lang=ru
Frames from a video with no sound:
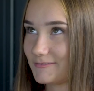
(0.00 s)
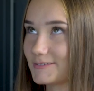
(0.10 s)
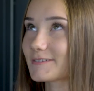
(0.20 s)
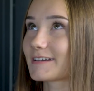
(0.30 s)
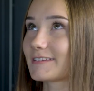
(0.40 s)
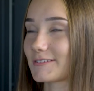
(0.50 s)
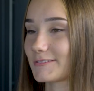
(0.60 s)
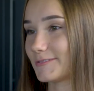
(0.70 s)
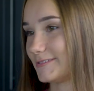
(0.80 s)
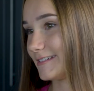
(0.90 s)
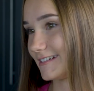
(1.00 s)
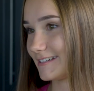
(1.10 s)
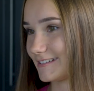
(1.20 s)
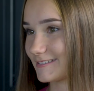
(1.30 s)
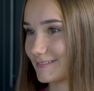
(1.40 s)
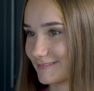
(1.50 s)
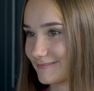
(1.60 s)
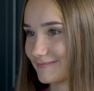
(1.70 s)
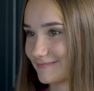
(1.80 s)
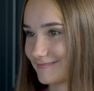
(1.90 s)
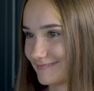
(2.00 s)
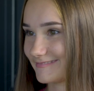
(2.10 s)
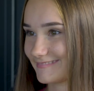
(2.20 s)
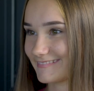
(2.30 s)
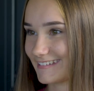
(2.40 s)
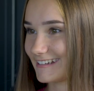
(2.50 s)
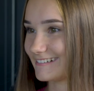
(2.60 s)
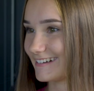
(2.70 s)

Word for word: Все как-то шло очень хорошо и